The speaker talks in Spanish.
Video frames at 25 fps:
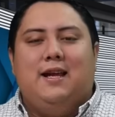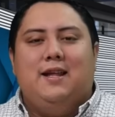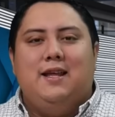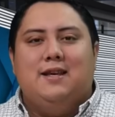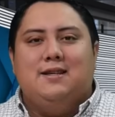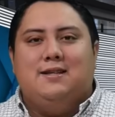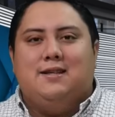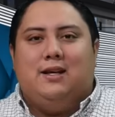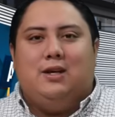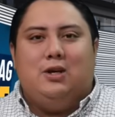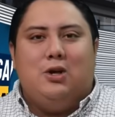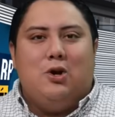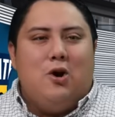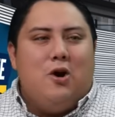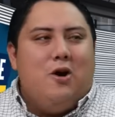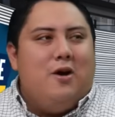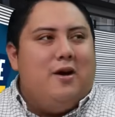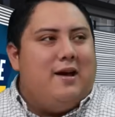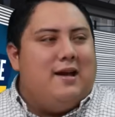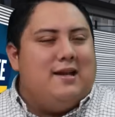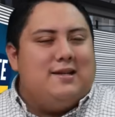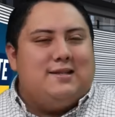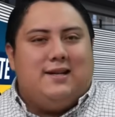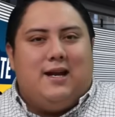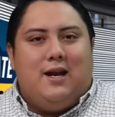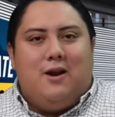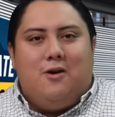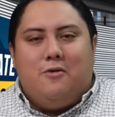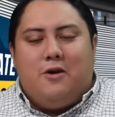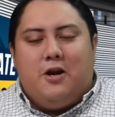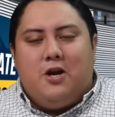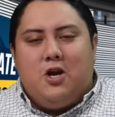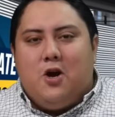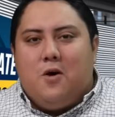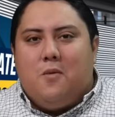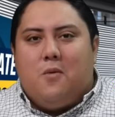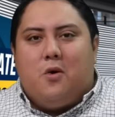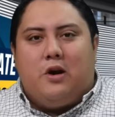y dicen, no, ese era un
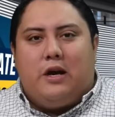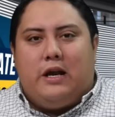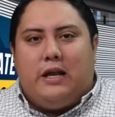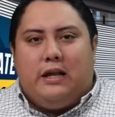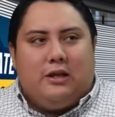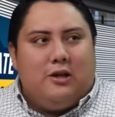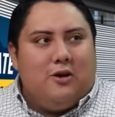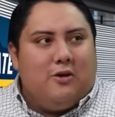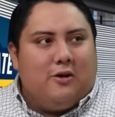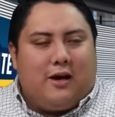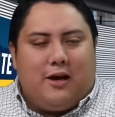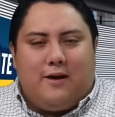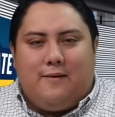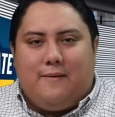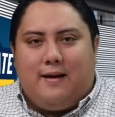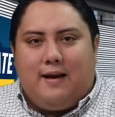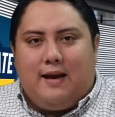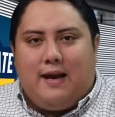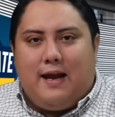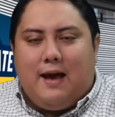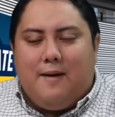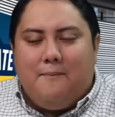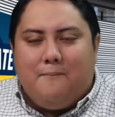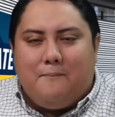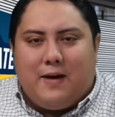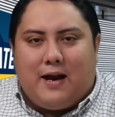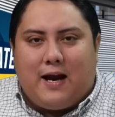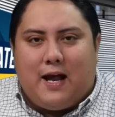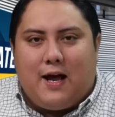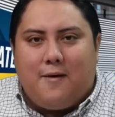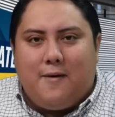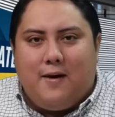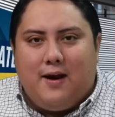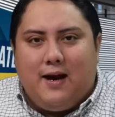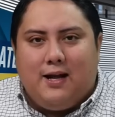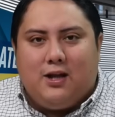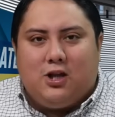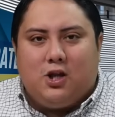niño bonito que venía,
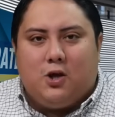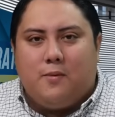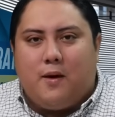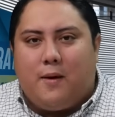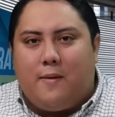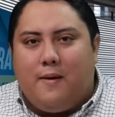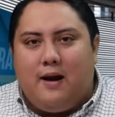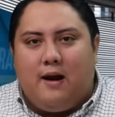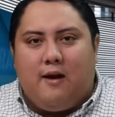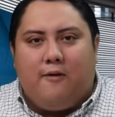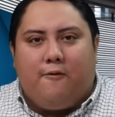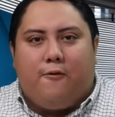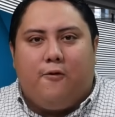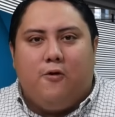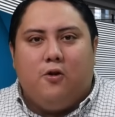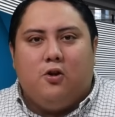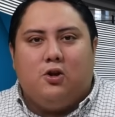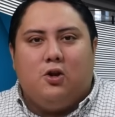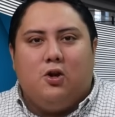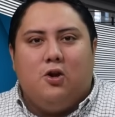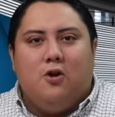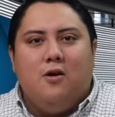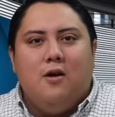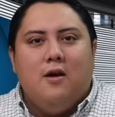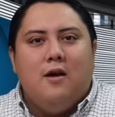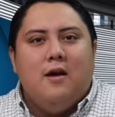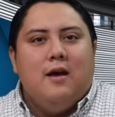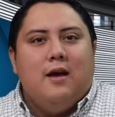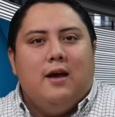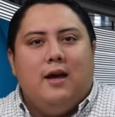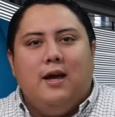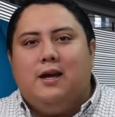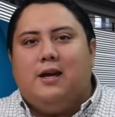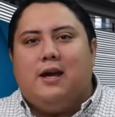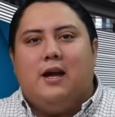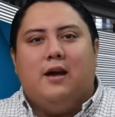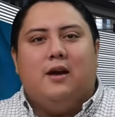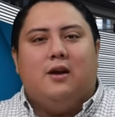paraba, le tomaban la foto y que